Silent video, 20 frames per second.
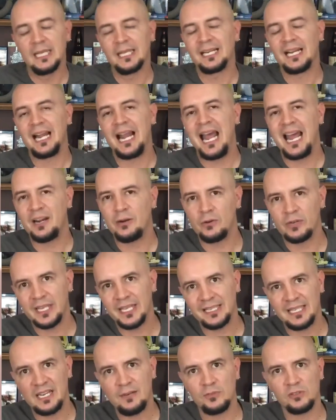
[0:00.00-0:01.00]
Claro
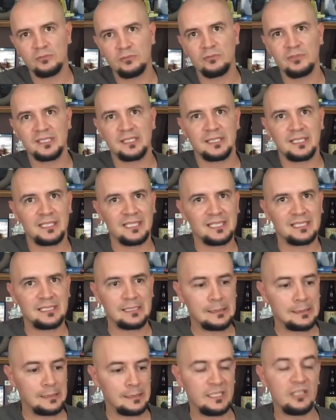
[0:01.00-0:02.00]
que tenemos nuestras
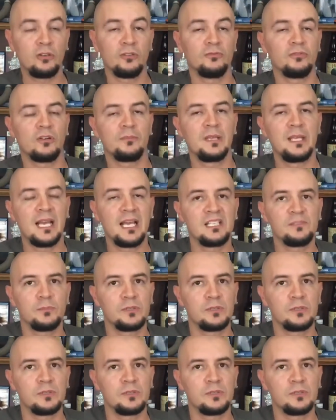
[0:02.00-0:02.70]
eh, inconformidades,